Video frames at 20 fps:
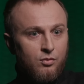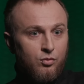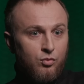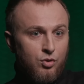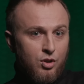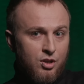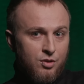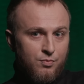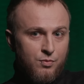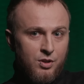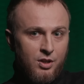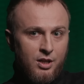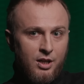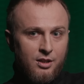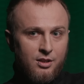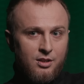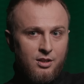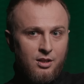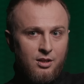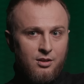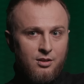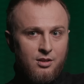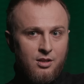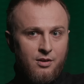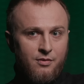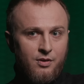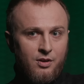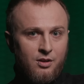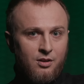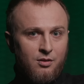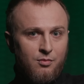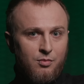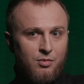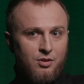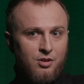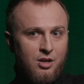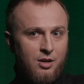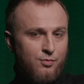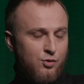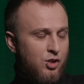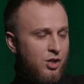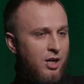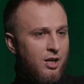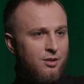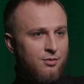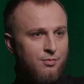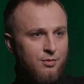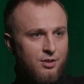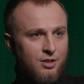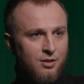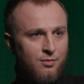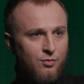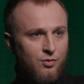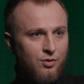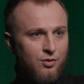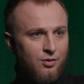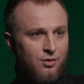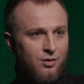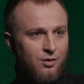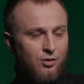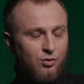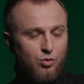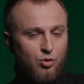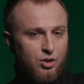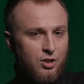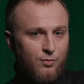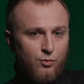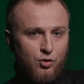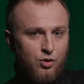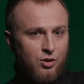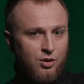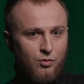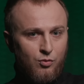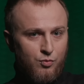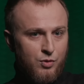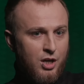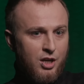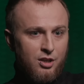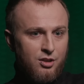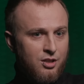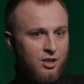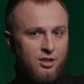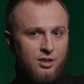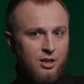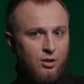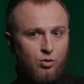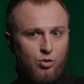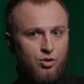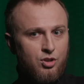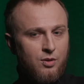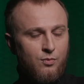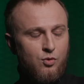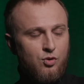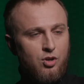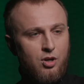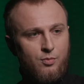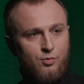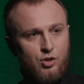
Ну, если бы не гордились, наверное, бы не общались бы со мной. Кто со мной... У меня есть дети, которые со мной не